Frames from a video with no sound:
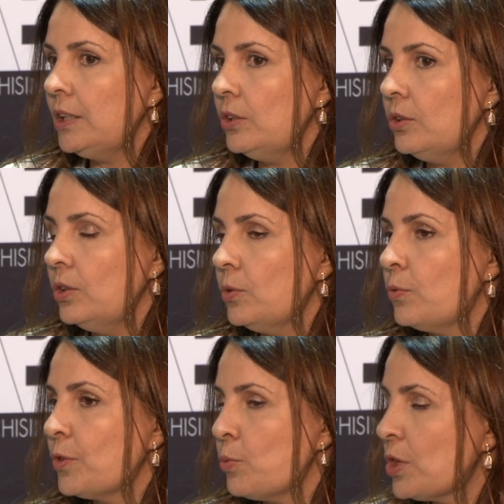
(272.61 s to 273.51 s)
E, e
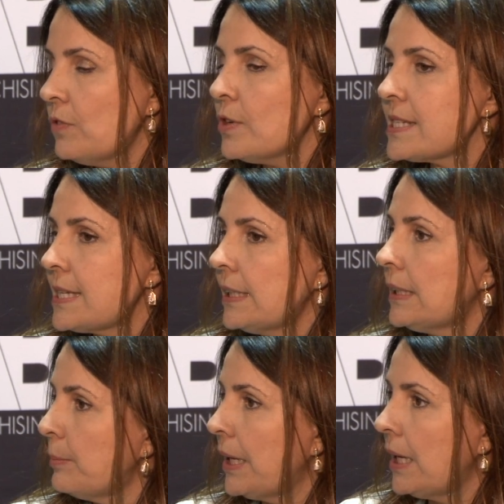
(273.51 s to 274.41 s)
o que você
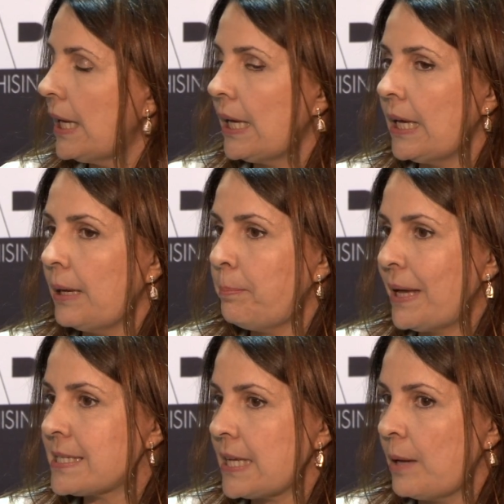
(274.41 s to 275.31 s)
também é,
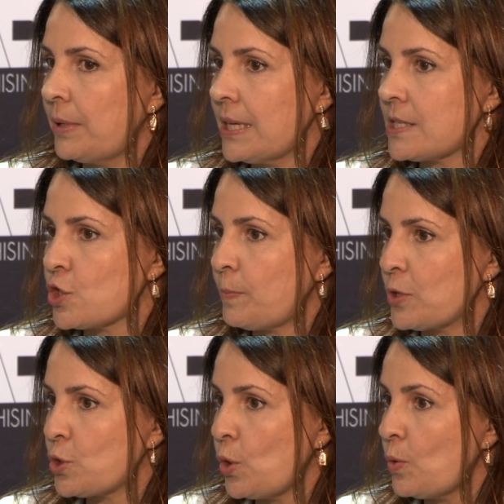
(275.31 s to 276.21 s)
percebe nessas
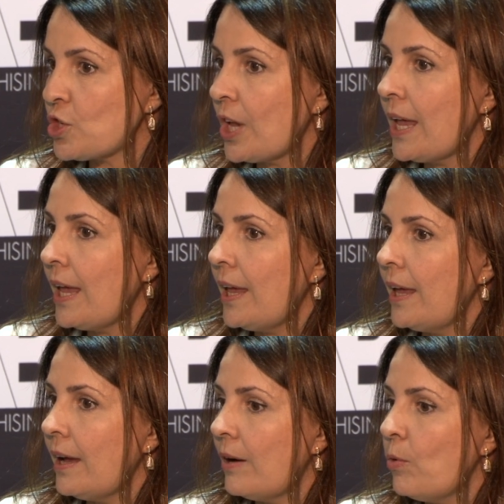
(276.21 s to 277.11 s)
pessoas
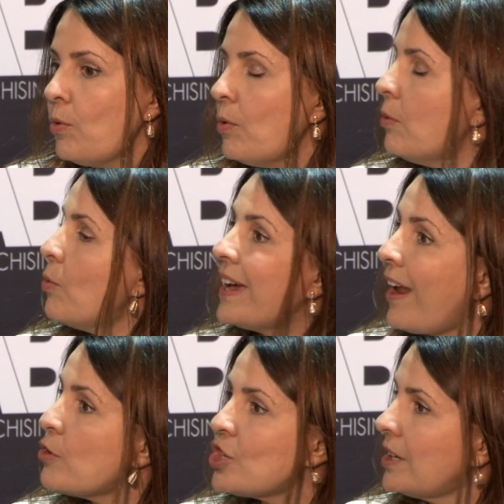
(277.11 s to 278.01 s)
é o
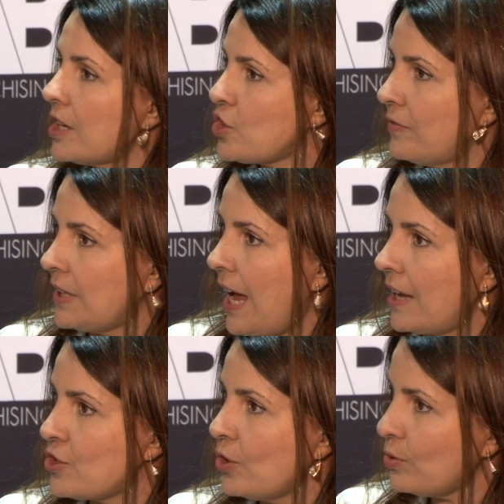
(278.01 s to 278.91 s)
grau de
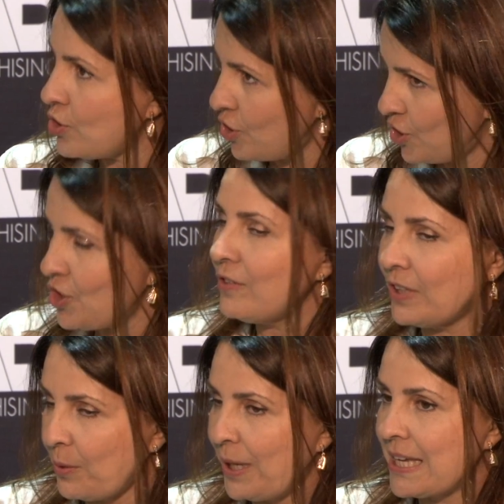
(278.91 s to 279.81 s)
criatividade. Eu
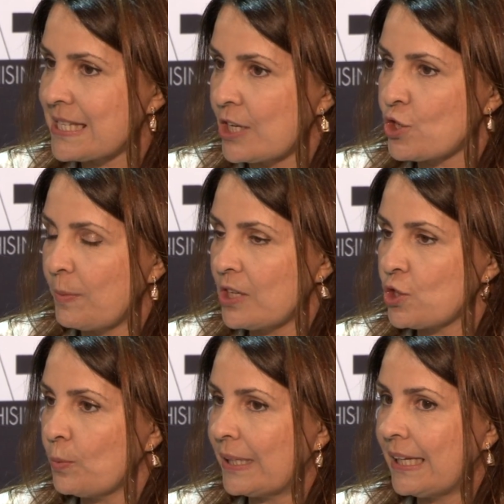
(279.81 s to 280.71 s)
estive também
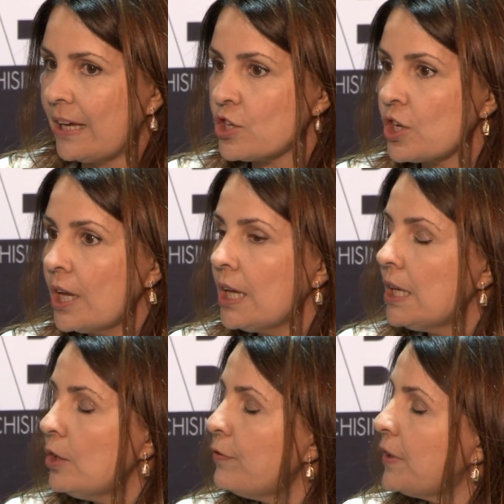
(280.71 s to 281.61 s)
recentemente em uma delas
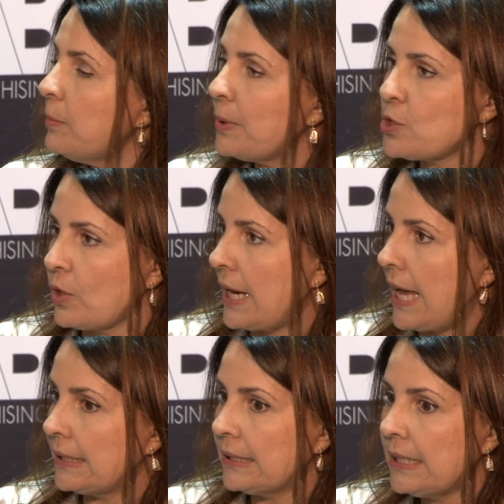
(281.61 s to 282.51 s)
e eu fiquei
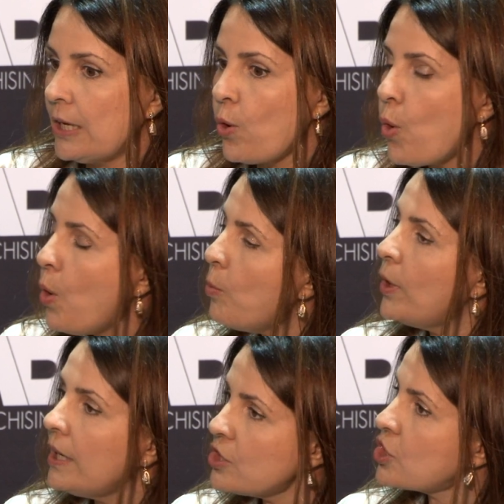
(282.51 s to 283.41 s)
impressionada
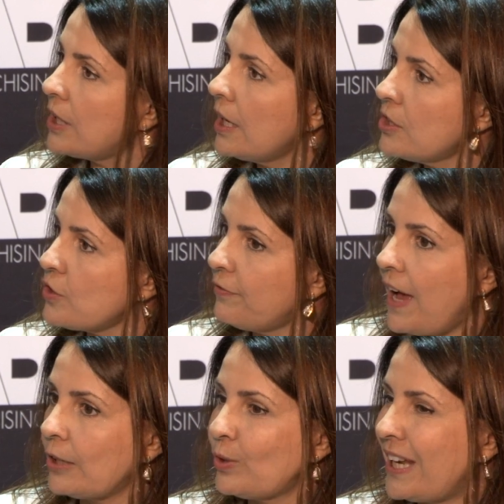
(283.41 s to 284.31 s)
como eles têm de
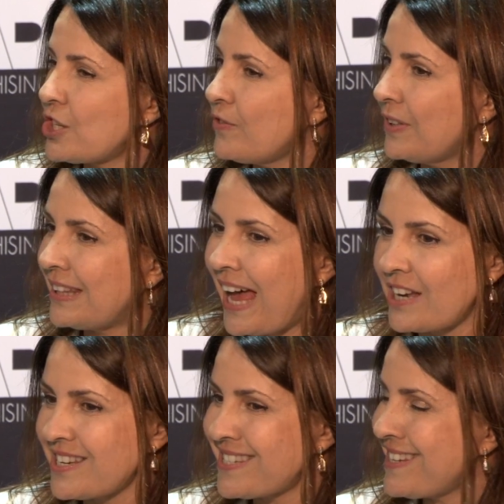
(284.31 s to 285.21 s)
fato
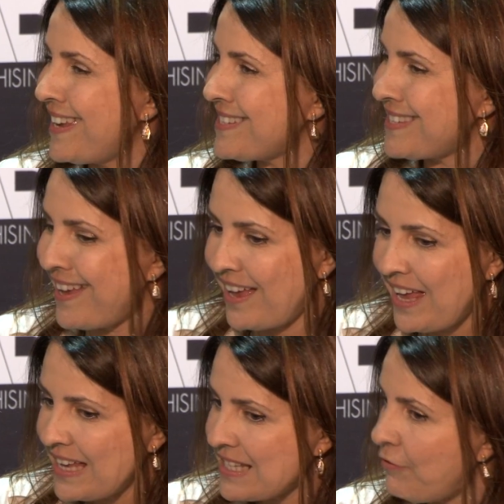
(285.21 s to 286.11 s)
criatividade, essa,
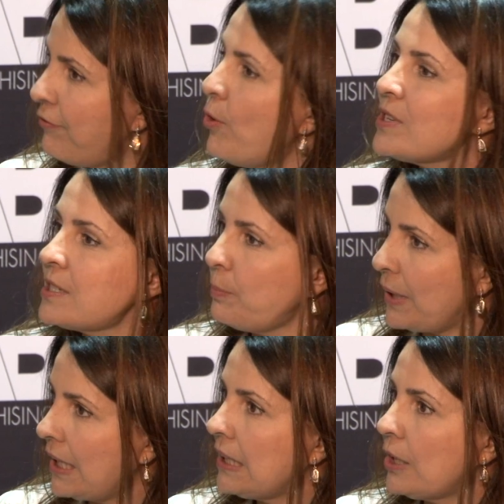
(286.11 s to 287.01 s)
essa força
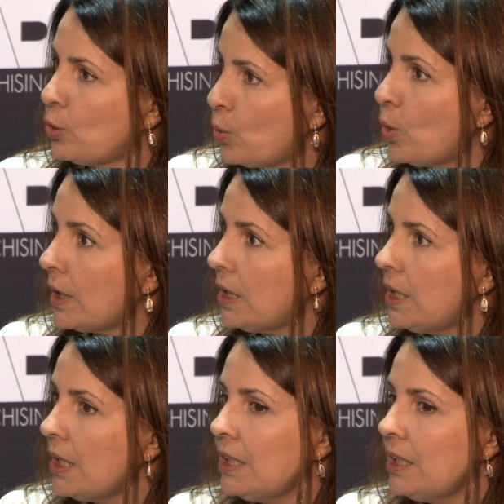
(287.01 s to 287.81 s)
empreendedora.